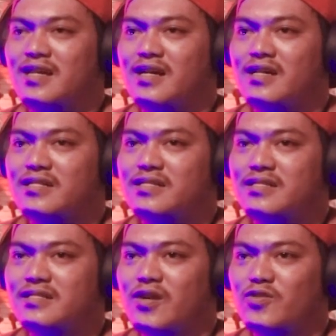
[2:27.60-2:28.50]

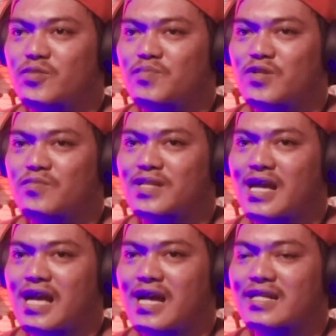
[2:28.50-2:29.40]
dari jauh
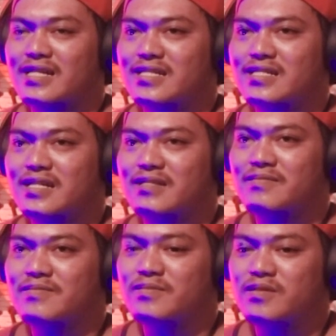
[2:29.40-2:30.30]
sebelumnya akik
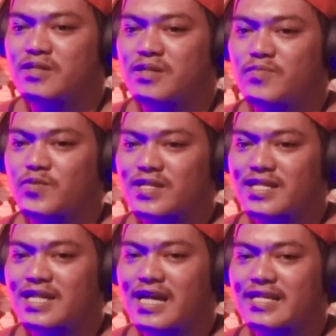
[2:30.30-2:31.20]
yang
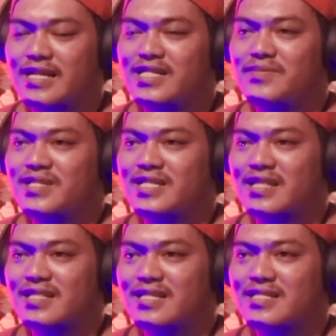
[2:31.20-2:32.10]
mungkin hanya
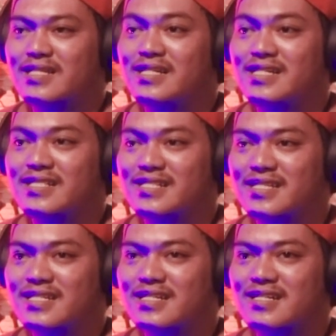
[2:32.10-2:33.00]
diminati
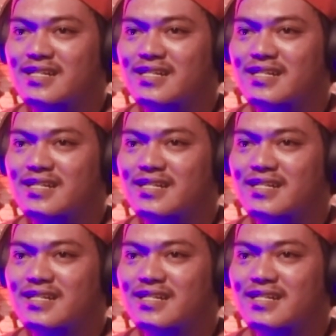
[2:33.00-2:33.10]
segelintir